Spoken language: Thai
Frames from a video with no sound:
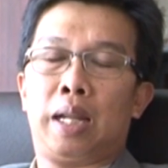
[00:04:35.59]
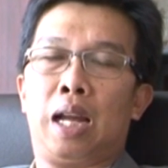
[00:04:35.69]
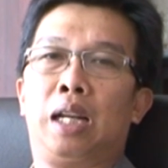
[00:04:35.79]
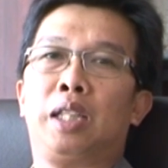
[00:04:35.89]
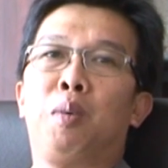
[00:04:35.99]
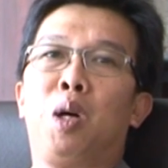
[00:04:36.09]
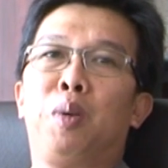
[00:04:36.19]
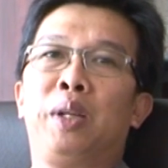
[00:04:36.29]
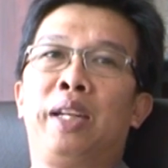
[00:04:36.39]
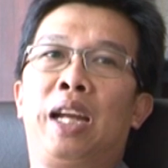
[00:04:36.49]
ทางเจ้าพ่อ
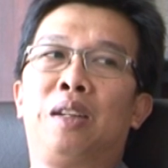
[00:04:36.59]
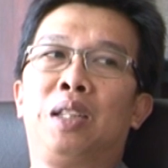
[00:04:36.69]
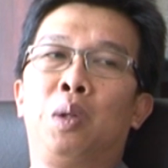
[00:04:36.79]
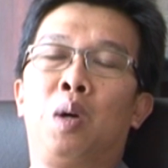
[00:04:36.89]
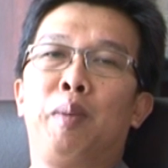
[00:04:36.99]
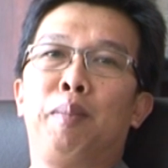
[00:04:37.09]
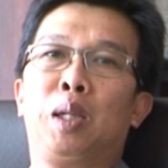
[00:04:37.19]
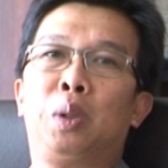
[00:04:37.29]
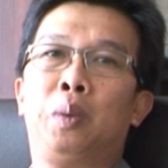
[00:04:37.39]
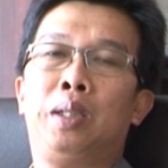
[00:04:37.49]
มอดินแดงก็ถือว่าเป็นป
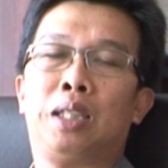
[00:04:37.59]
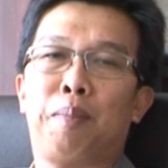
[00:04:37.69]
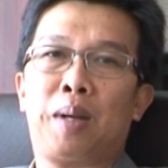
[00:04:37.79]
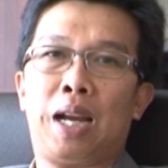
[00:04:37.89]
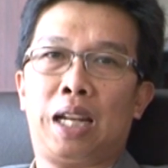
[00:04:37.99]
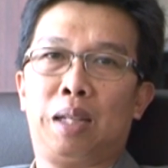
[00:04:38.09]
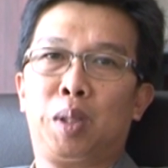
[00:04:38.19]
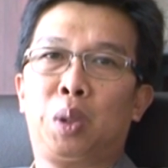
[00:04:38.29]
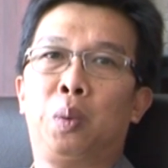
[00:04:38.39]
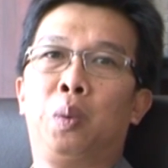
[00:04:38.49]
ระตูที่สำคัญ
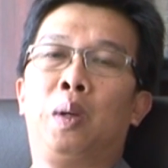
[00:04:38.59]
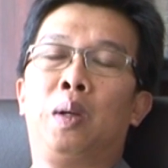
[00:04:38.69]
ประตู